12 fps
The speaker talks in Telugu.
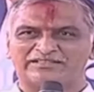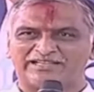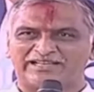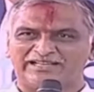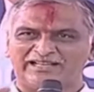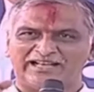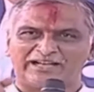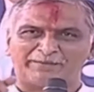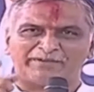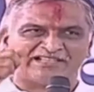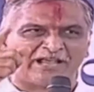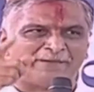తెలంగాణ
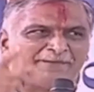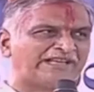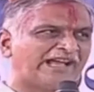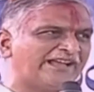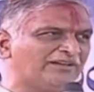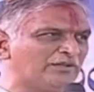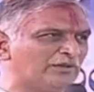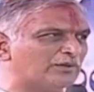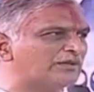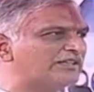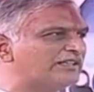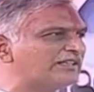బీజేపీ నాయకులు
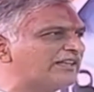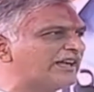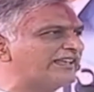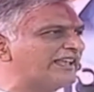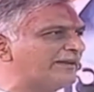ఇంకా